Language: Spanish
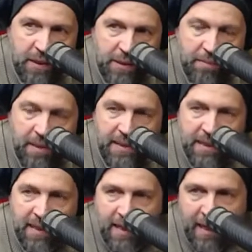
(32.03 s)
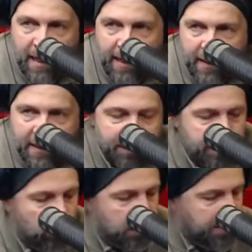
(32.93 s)
Bienvenida al
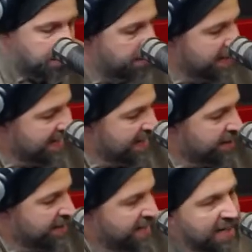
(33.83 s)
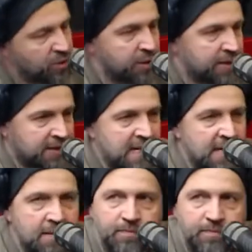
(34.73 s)
Destapabocas, bienvenida a la Mañana Universal.